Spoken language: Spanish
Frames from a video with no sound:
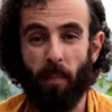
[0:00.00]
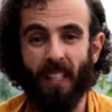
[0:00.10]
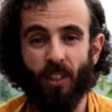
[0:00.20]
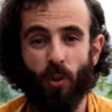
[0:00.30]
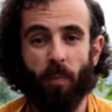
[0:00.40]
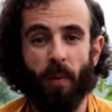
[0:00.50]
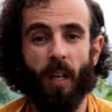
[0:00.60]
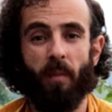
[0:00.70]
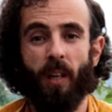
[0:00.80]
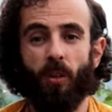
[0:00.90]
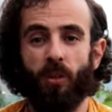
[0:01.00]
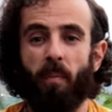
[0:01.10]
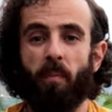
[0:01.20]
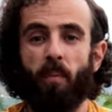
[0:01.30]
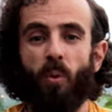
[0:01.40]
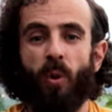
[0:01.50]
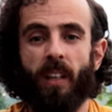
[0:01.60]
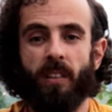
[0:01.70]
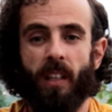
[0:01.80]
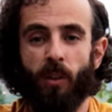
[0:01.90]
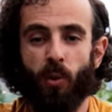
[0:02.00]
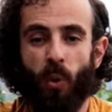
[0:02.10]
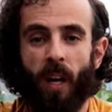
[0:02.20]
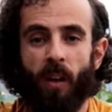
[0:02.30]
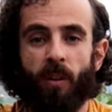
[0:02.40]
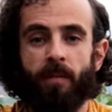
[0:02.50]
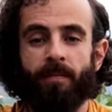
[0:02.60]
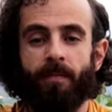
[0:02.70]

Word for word: piso pélvico se empuja hacia el suelo,